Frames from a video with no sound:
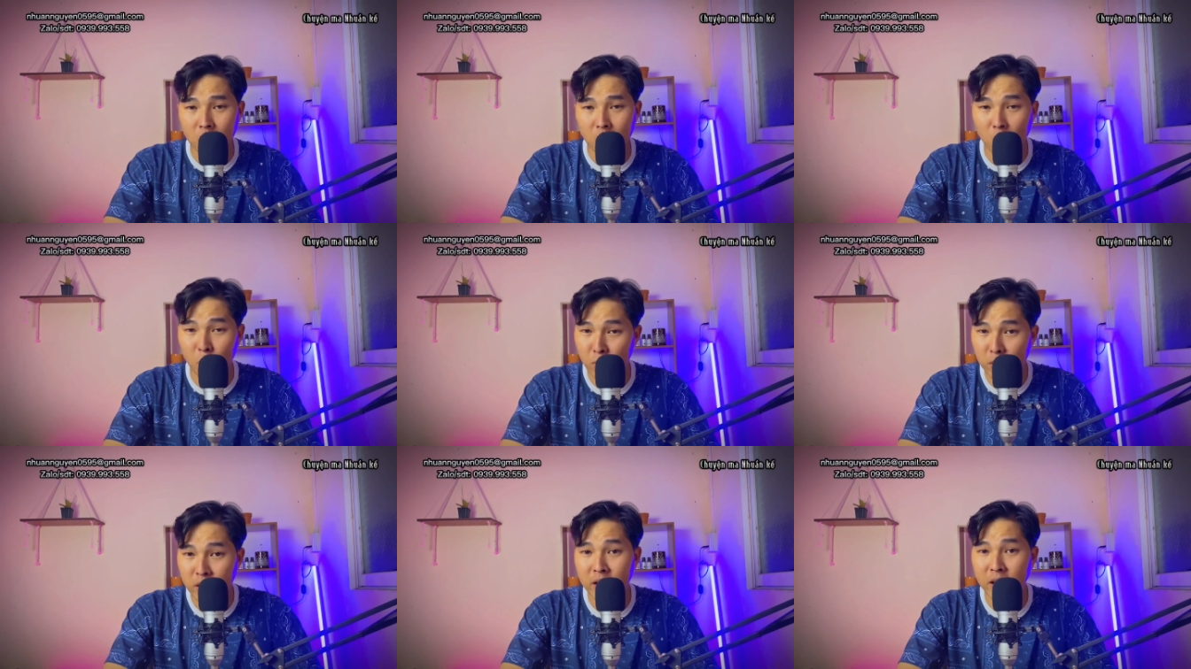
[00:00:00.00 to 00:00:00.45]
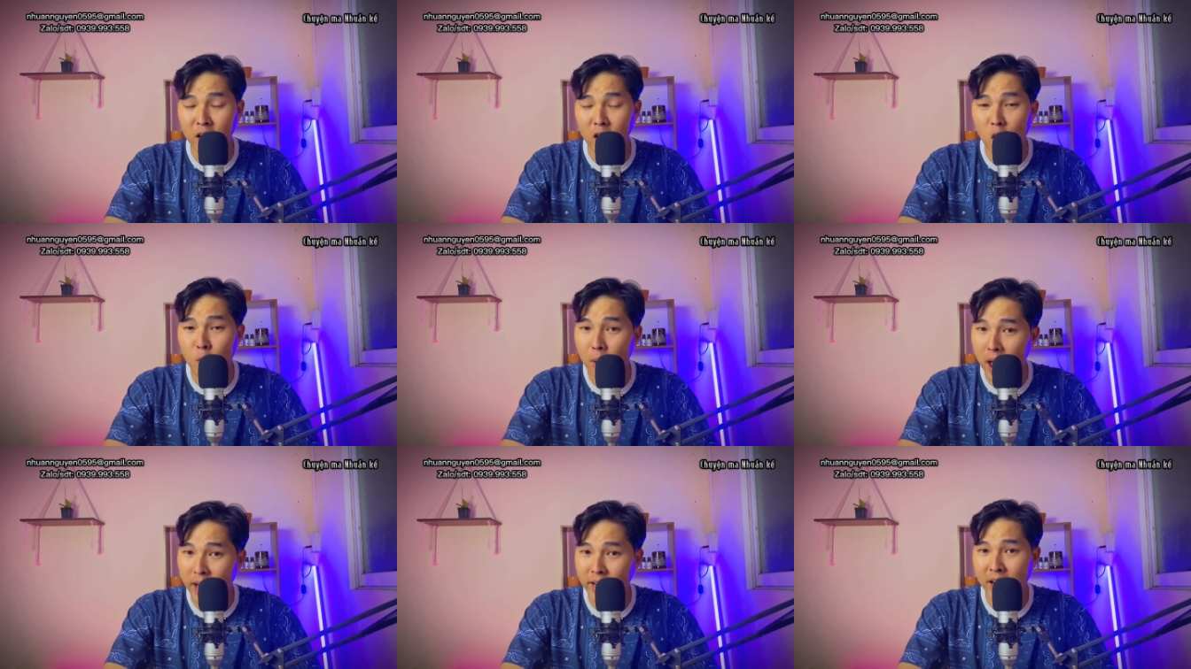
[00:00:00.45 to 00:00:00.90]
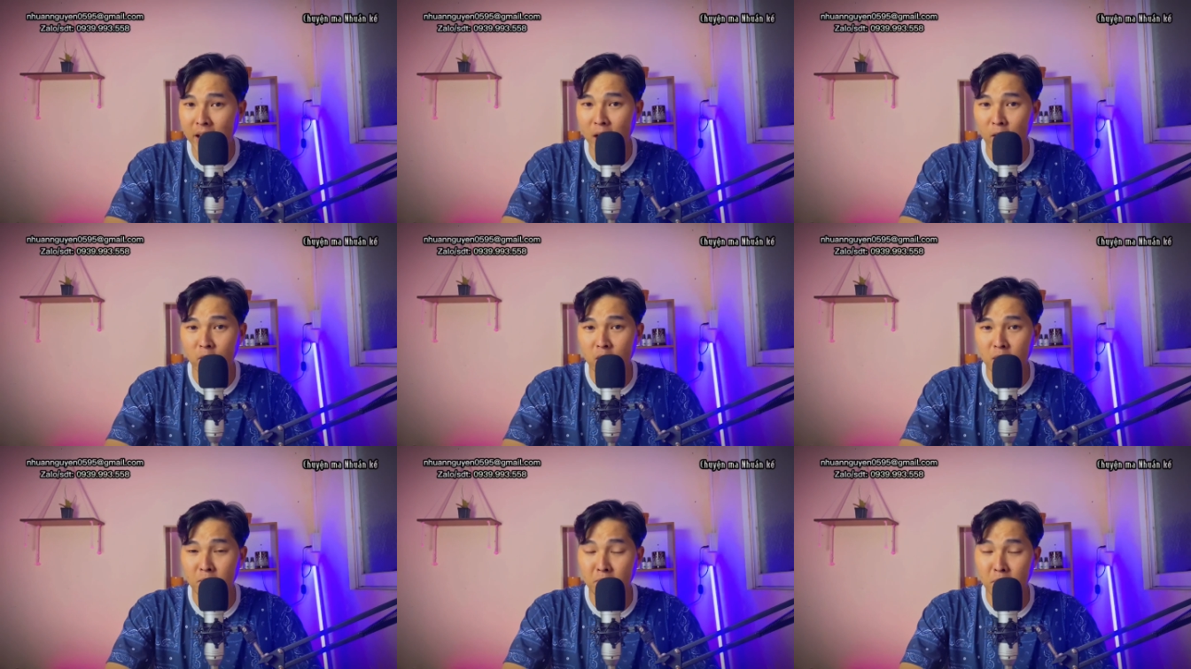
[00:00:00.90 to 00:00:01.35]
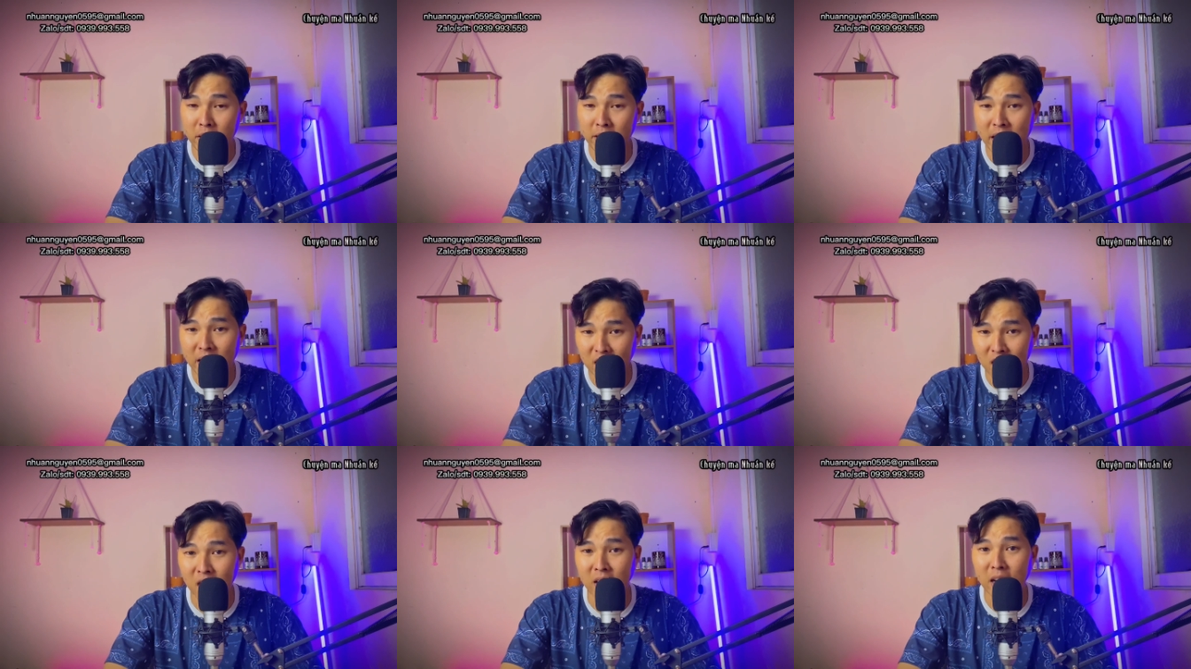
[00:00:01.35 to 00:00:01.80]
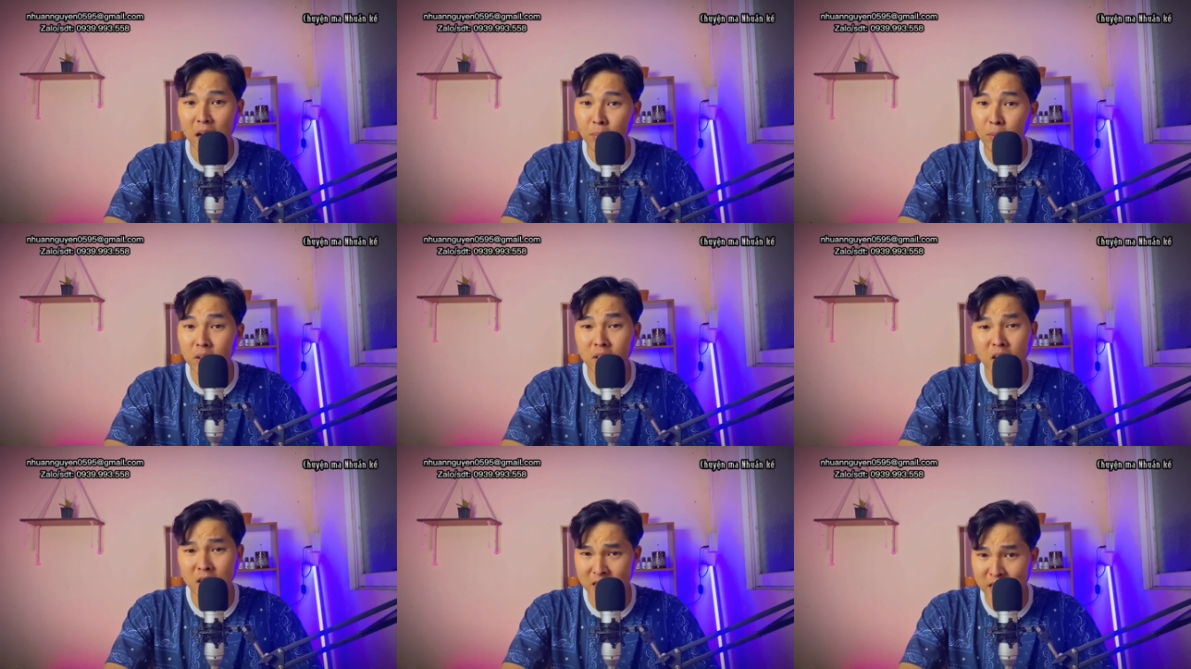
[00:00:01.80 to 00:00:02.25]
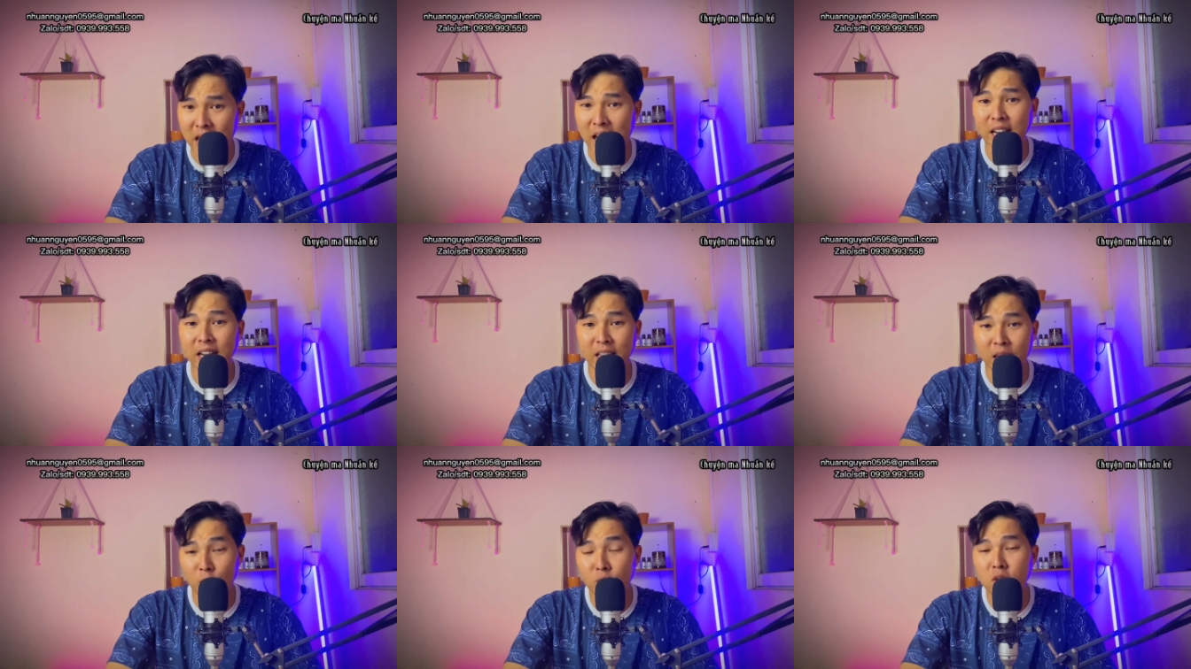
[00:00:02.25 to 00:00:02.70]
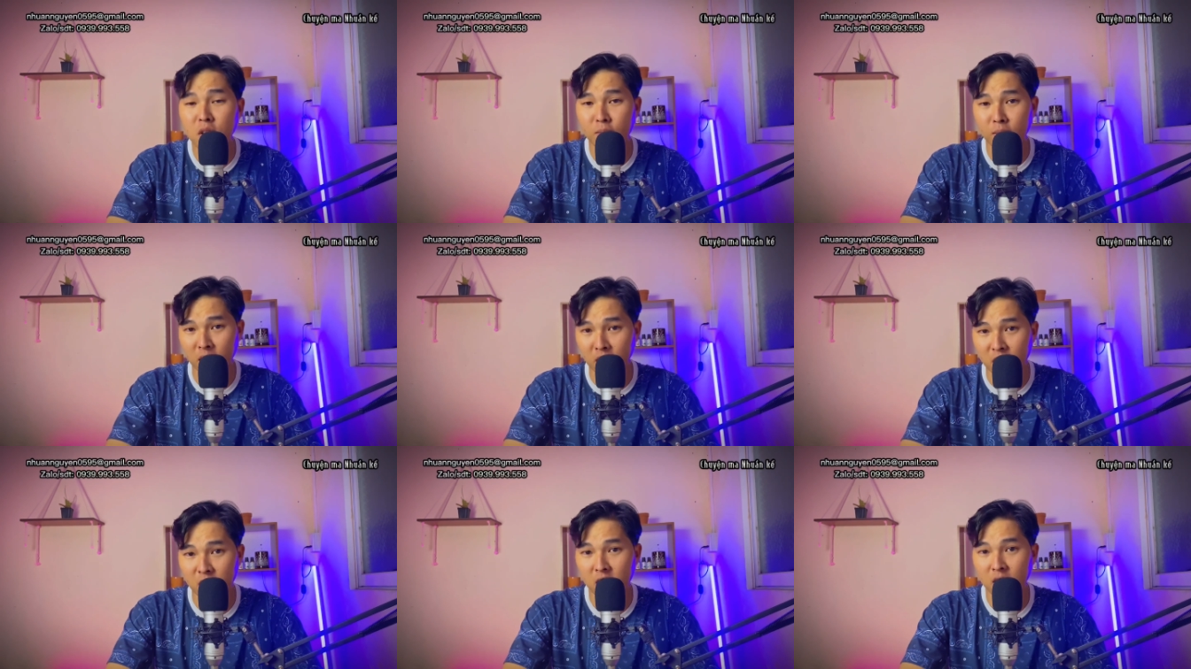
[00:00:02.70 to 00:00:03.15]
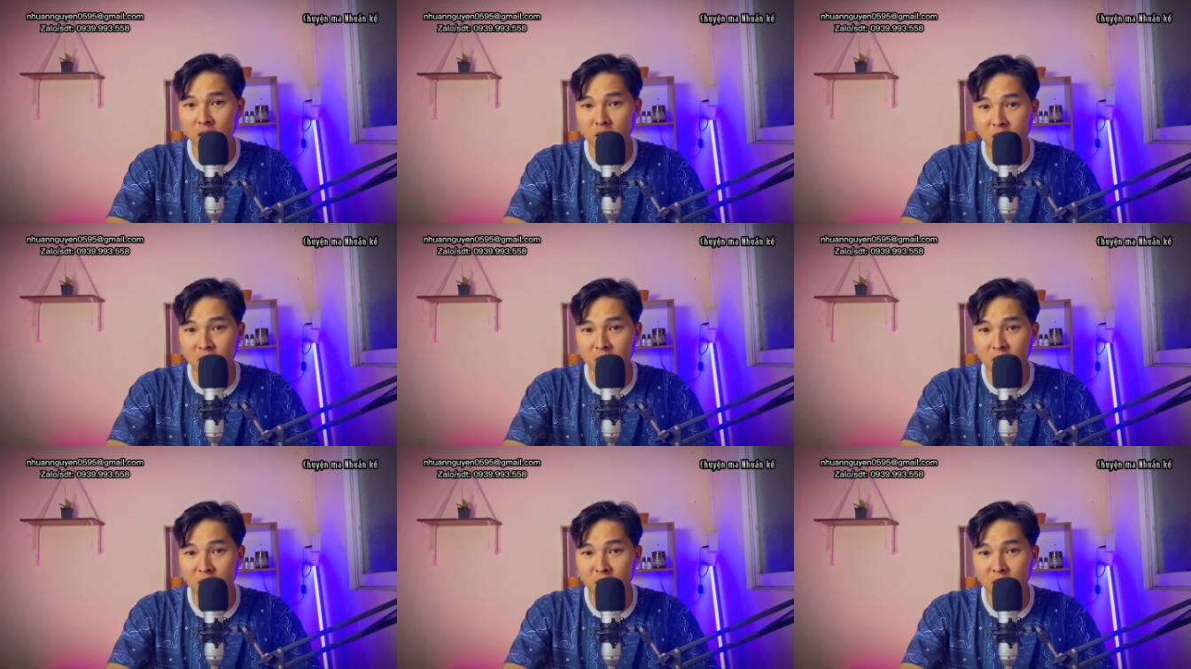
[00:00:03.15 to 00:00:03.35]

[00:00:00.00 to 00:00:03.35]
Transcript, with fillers: không biết là có bạn nào á mà đã từng gặp cái tình trạng này giống như mình chưa